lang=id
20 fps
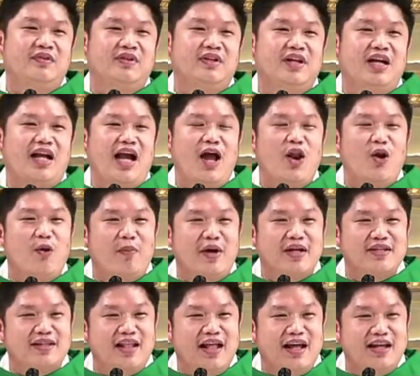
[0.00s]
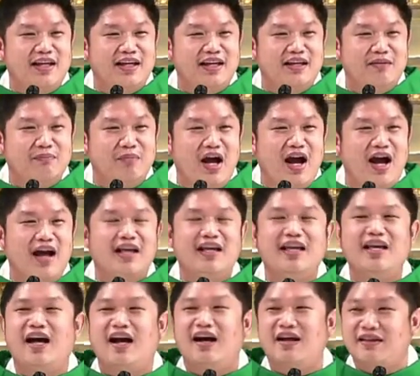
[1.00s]
Kalau pas lagi
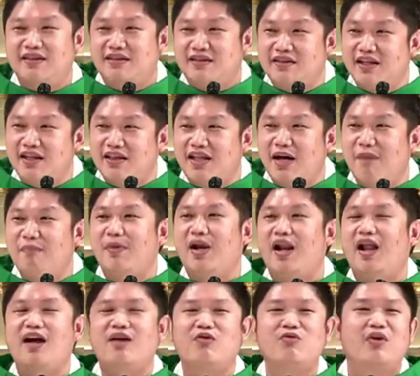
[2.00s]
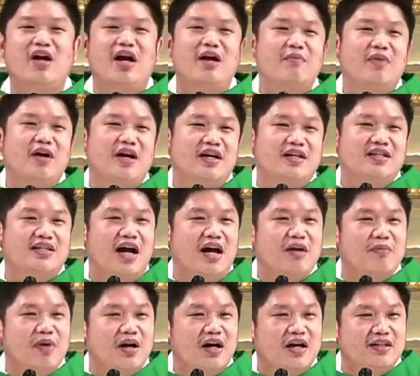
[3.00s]
bahagia, tetap melakukan
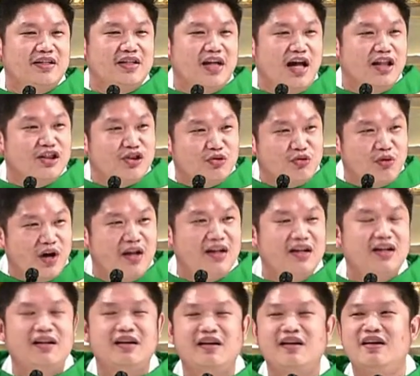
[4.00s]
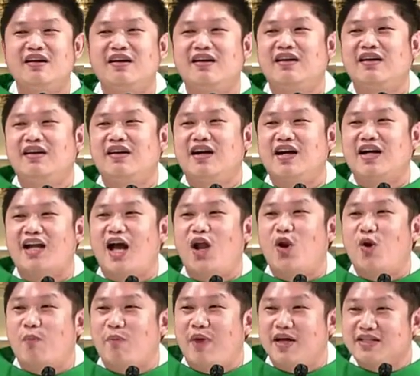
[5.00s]
pekerjaan-pekerjaan Tuhan.
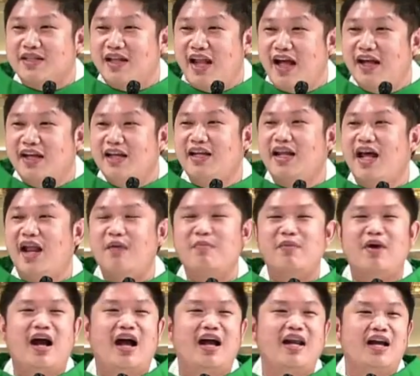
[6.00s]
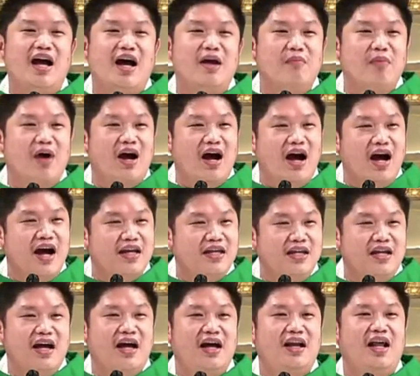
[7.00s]
Kalau pas lagi dalam keadaan
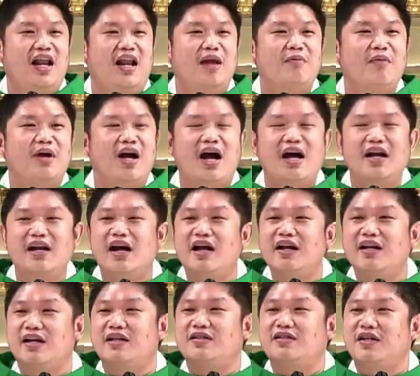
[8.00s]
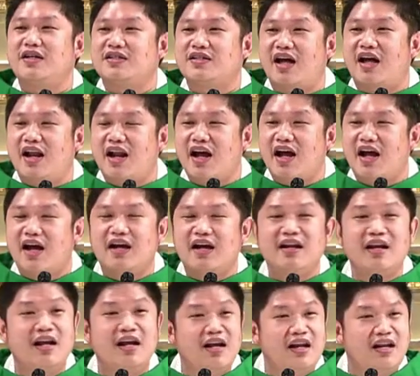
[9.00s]
bahaya, dalam keadaan kesengsaraan,
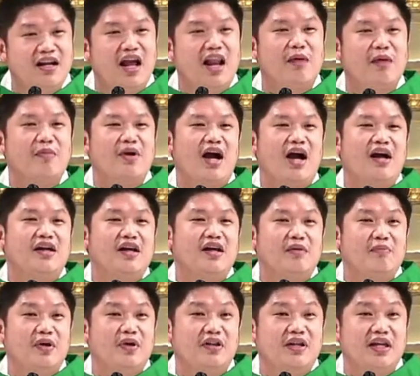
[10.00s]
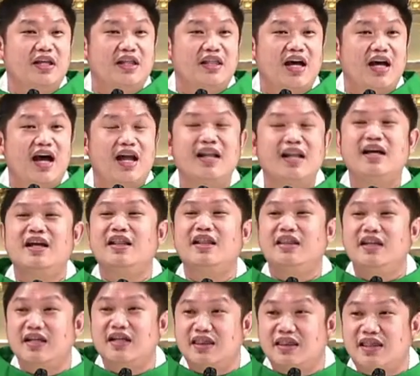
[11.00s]
dalam keadaan penderitaan,
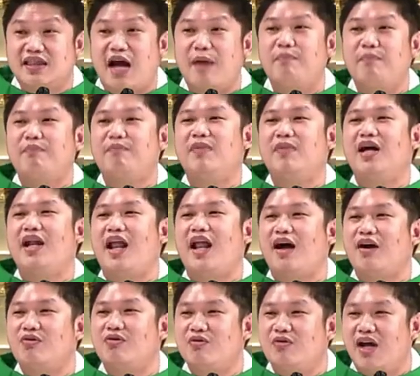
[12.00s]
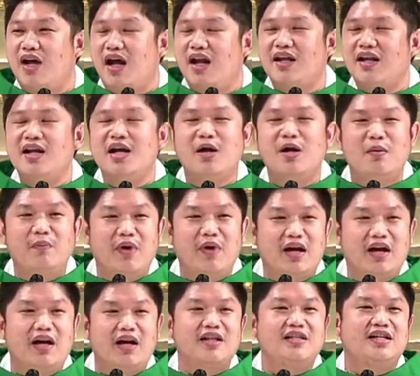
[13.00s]
tetap melakukan
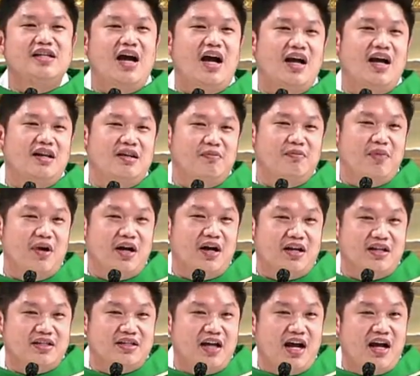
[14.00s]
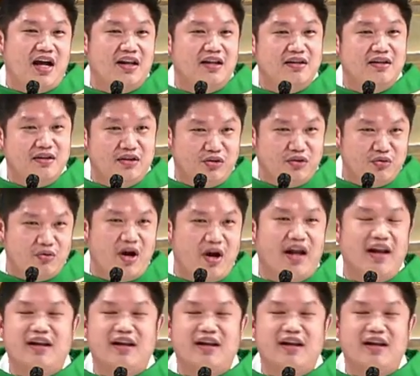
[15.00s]
pekerjaan-pekerjaan Tuhan.